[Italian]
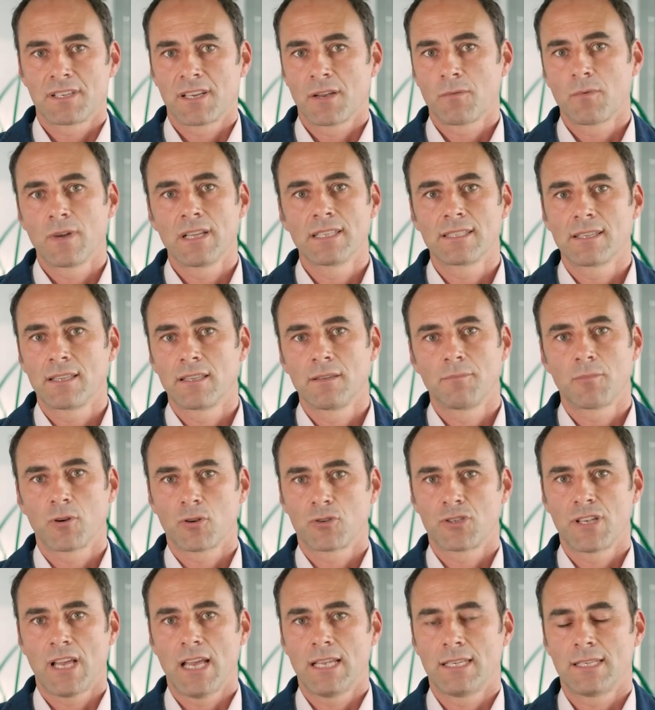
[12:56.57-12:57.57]
sequenza di
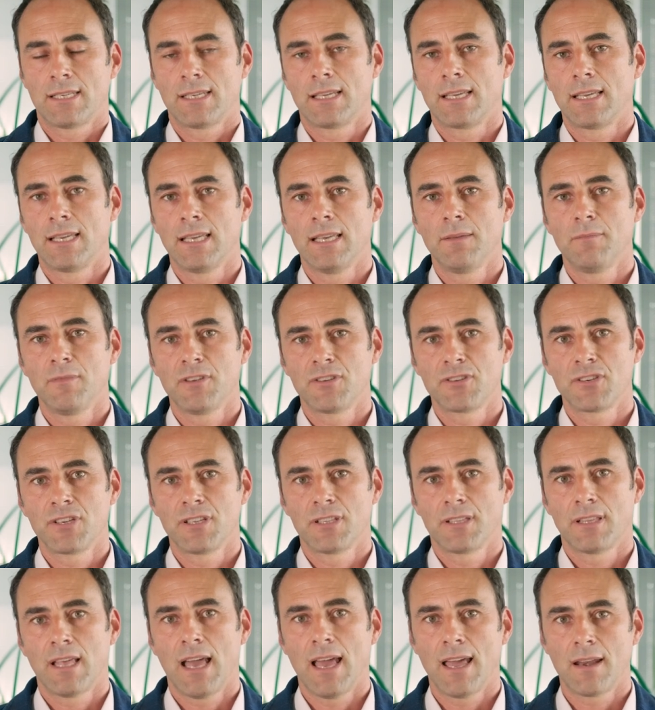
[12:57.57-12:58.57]
processi
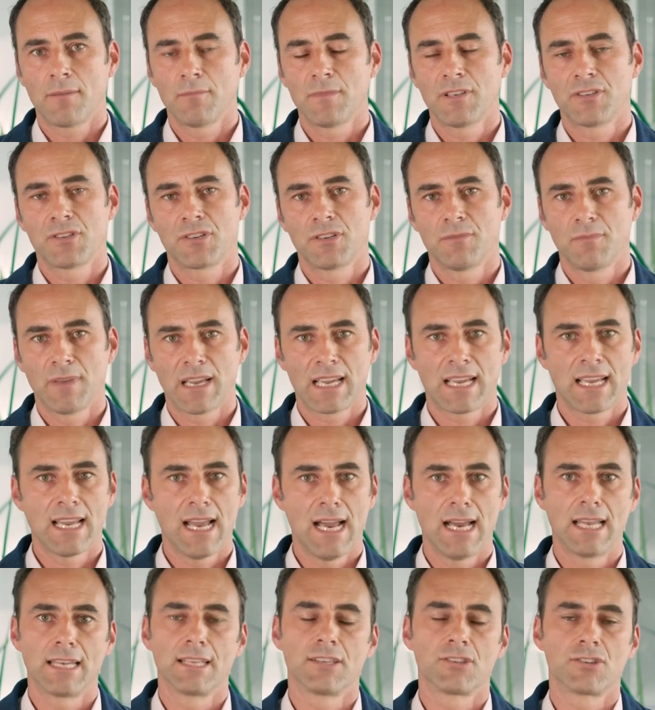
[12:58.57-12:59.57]
chimici, termici,
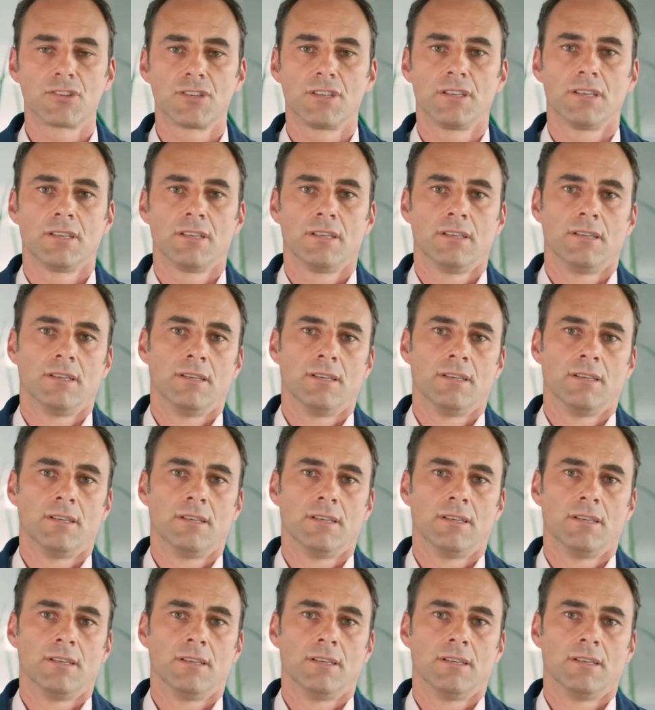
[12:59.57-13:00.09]
meccanici